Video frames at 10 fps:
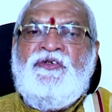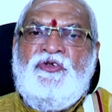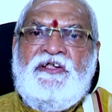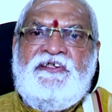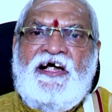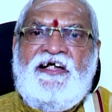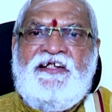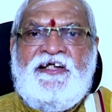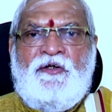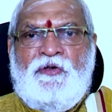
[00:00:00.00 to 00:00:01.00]
కొంత
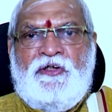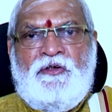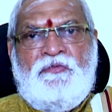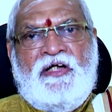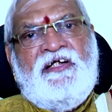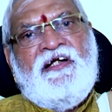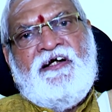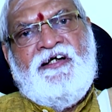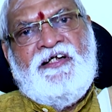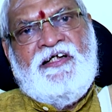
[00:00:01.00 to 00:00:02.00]
జాగ్రత్తగా పడటం అన్ని
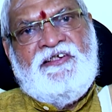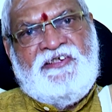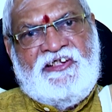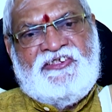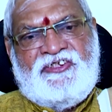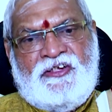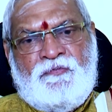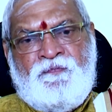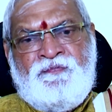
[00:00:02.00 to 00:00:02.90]
రకాలుగా శ్రేయస్కరం